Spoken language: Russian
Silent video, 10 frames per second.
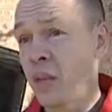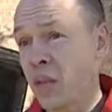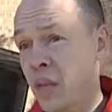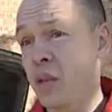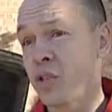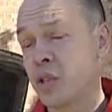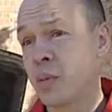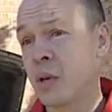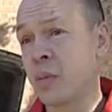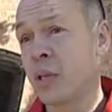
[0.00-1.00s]
Это
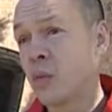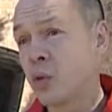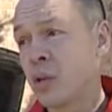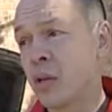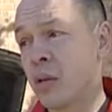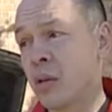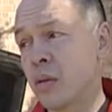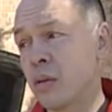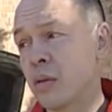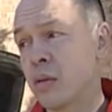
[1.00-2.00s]
ошибка, потому что
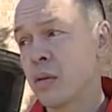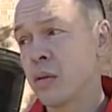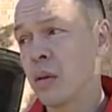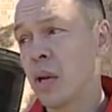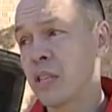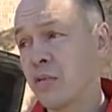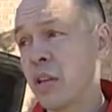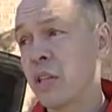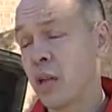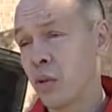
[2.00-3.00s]

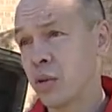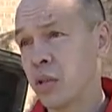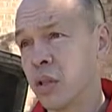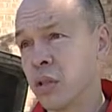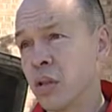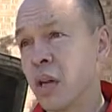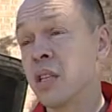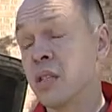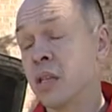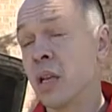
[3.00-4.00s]
асфальт холодный, а
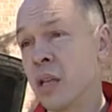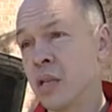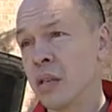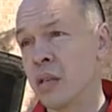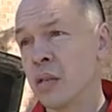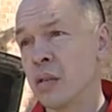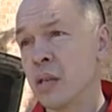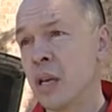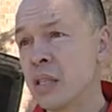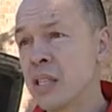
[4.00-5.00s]
резина летняя.
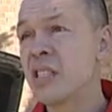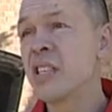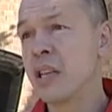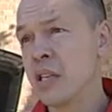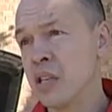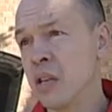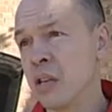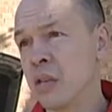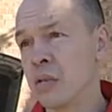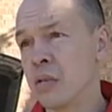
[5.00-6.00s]
И она
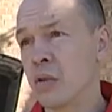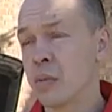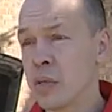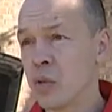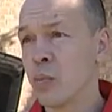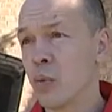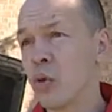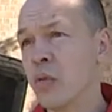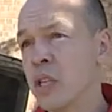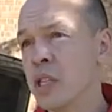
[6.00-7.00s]
стекленеет. Тормозной путь
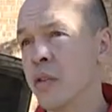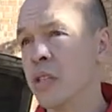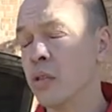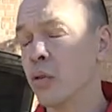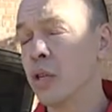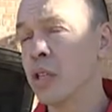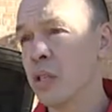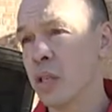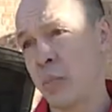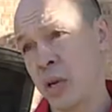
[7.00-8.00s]
увеличивается до
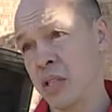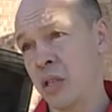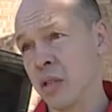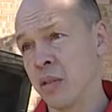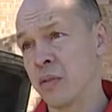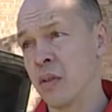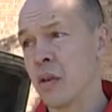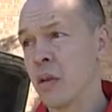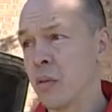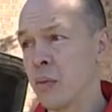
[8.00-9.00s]
30%.
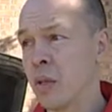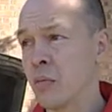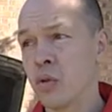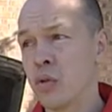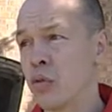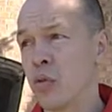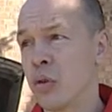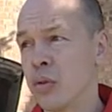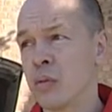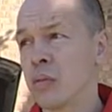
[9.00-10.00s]
Поэтому не
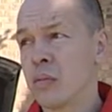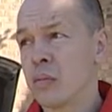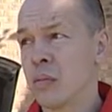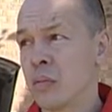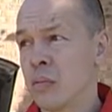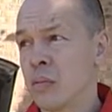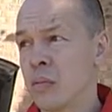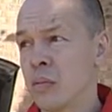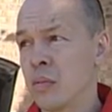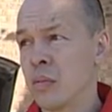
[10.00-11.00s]
стоит
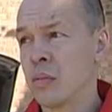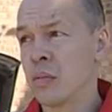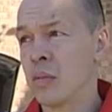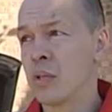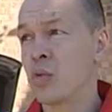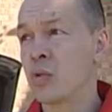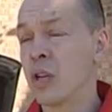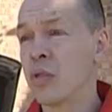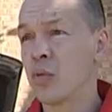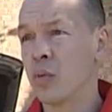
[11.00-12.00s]

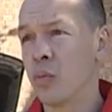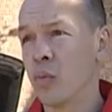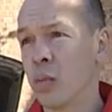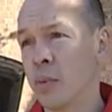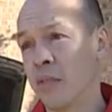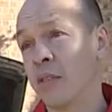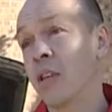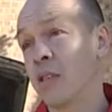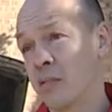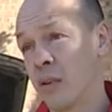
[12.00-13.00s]
искушать судьбу и
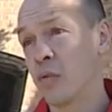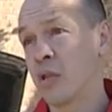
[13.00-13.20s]
подвергать свою